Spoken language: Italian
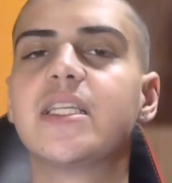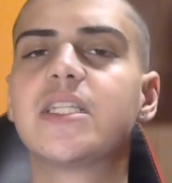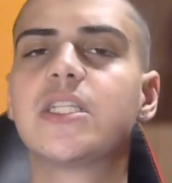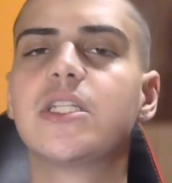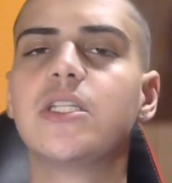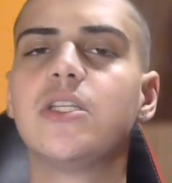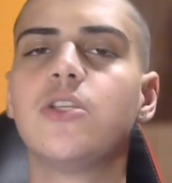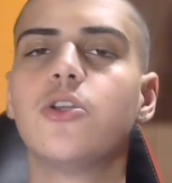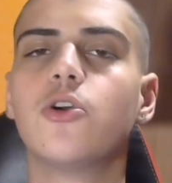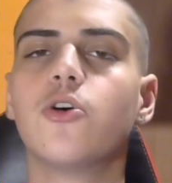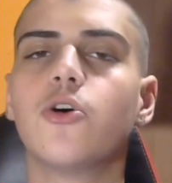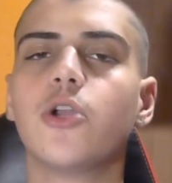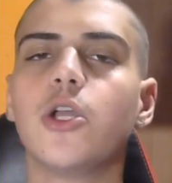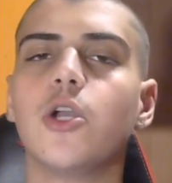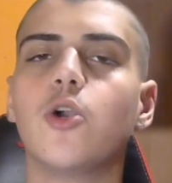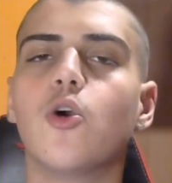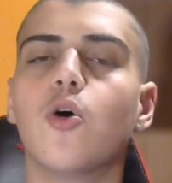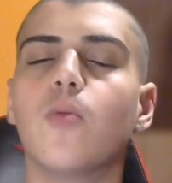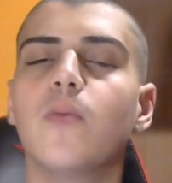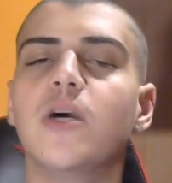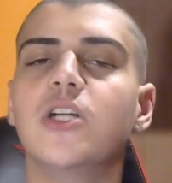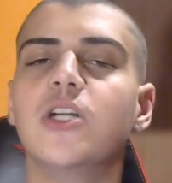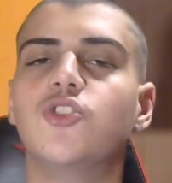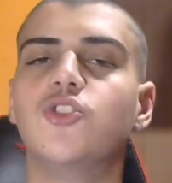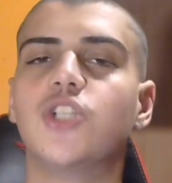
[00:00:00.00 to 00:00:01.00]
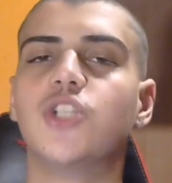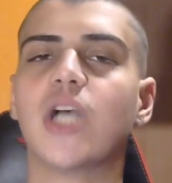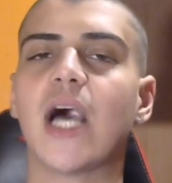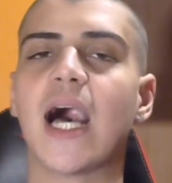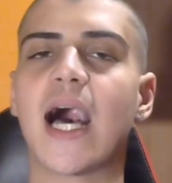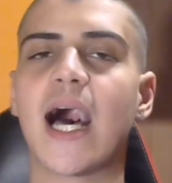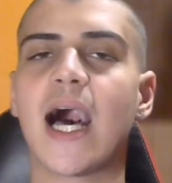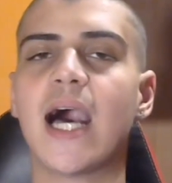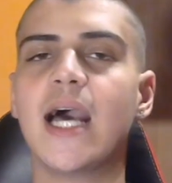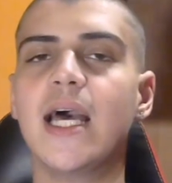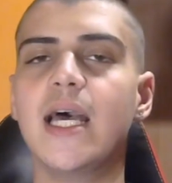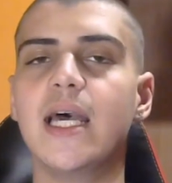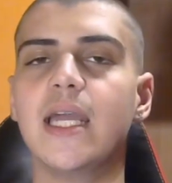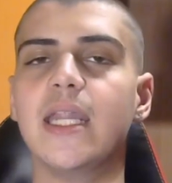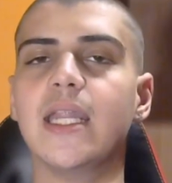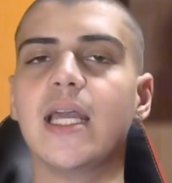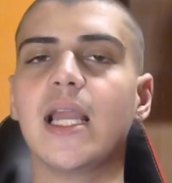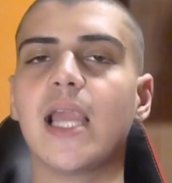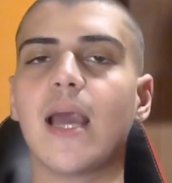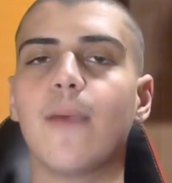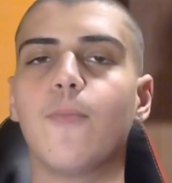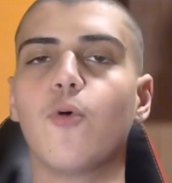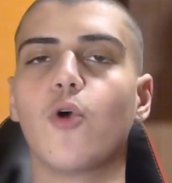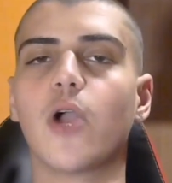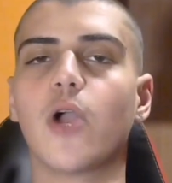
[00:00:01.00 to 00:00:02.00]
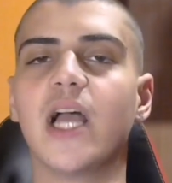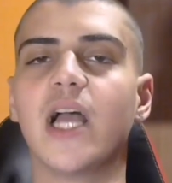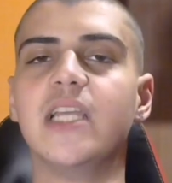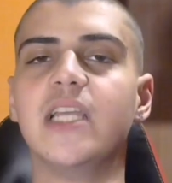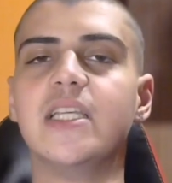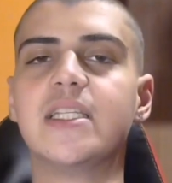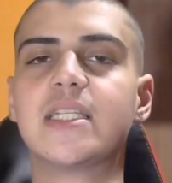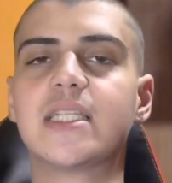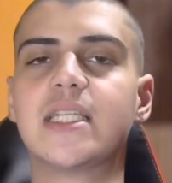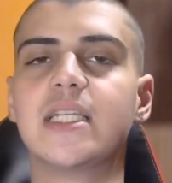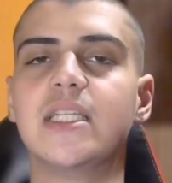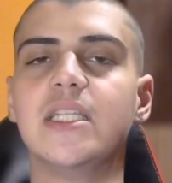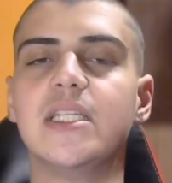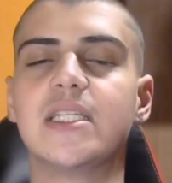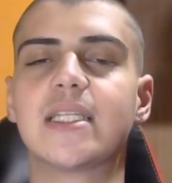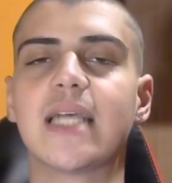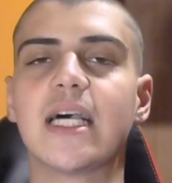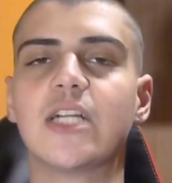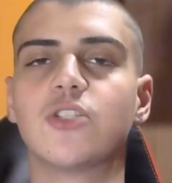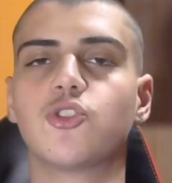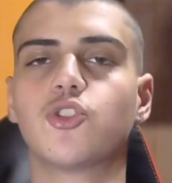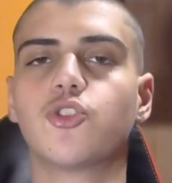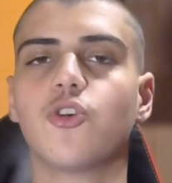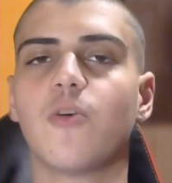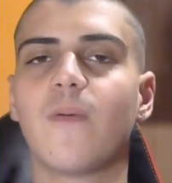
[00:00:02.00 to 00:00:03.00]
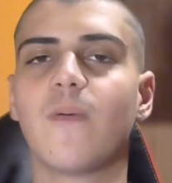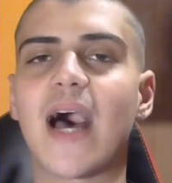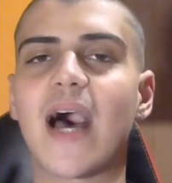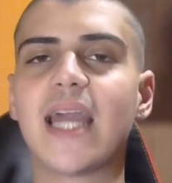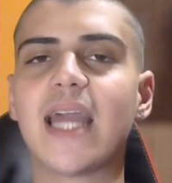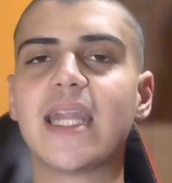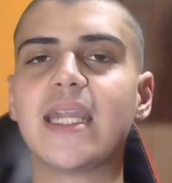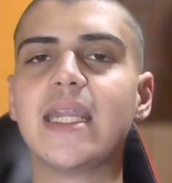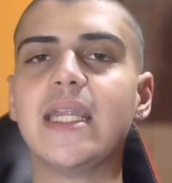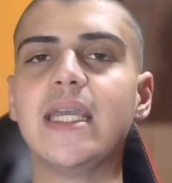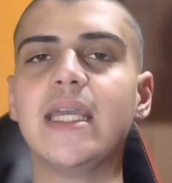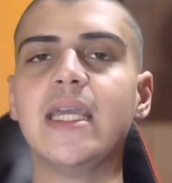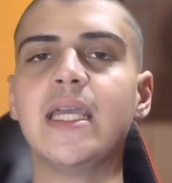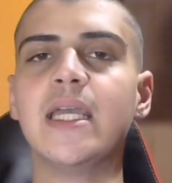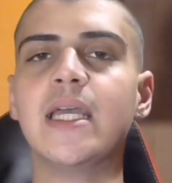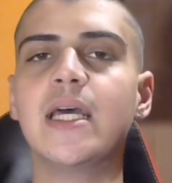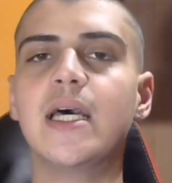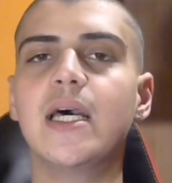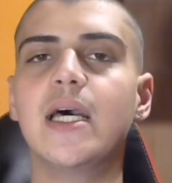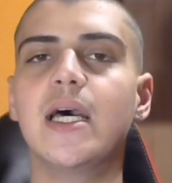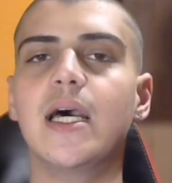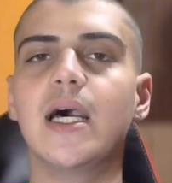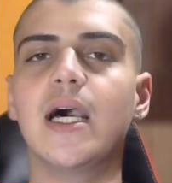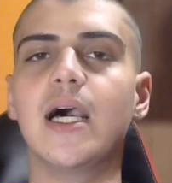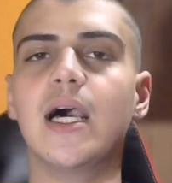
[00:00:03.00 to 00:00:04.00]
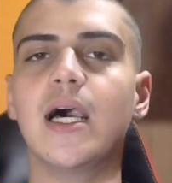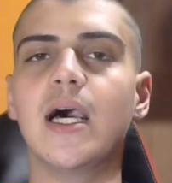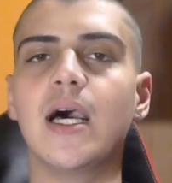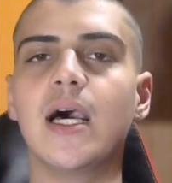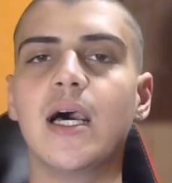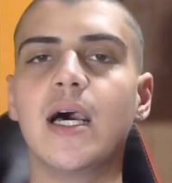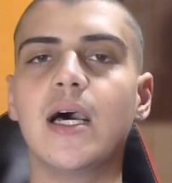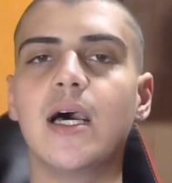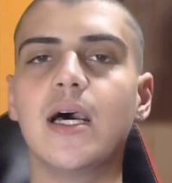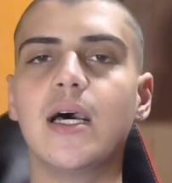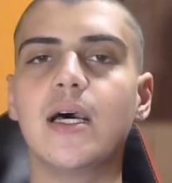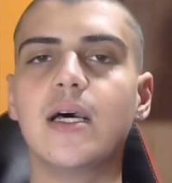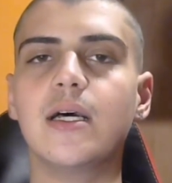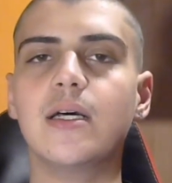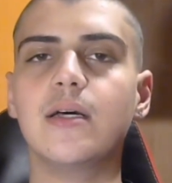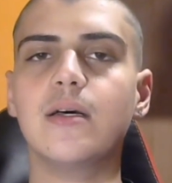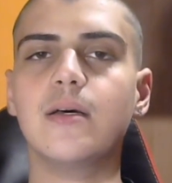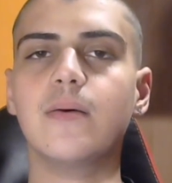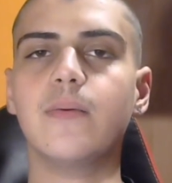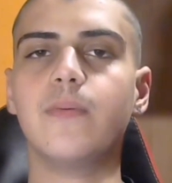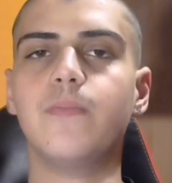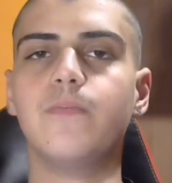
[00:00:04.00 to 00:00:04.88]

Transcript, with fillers: signori come già nell'Apocalisse di San Giovanni eh,